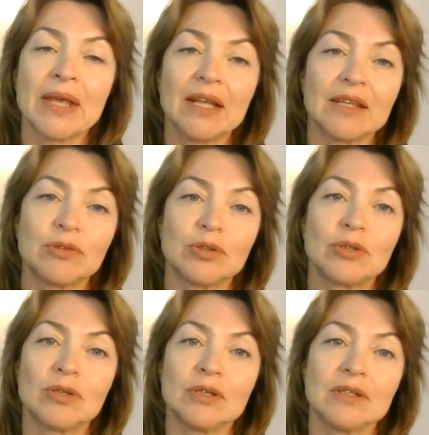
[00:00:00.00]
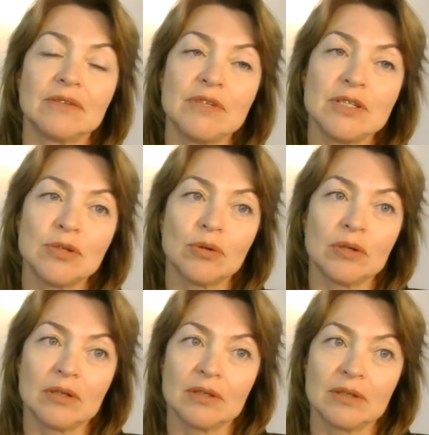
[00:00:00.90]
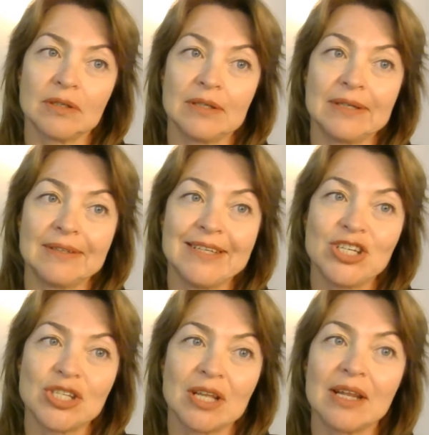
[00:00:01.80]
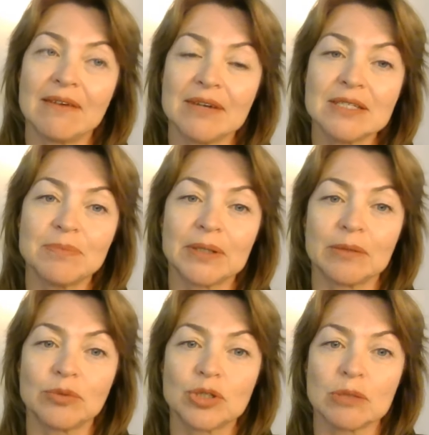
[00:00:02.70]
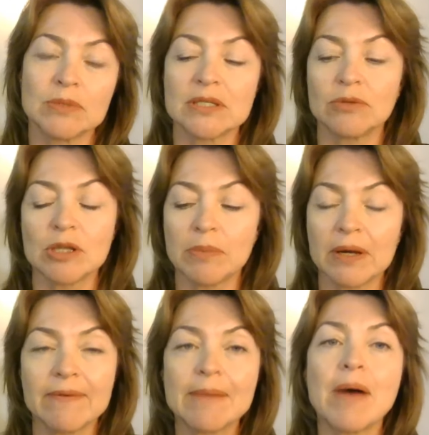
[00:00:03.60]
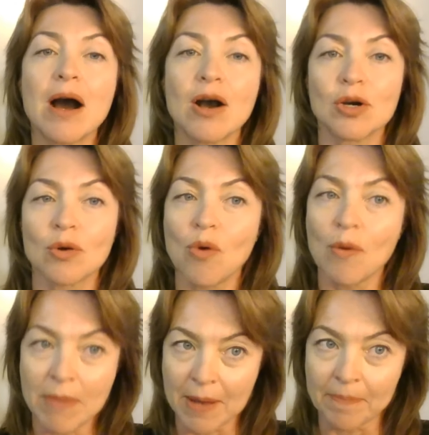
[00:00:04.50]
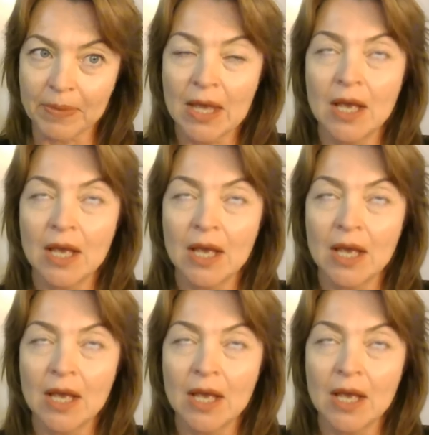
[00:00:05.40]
Это вот э, видео э, лично для вас, потому что мы сегодня поговорим о хроме.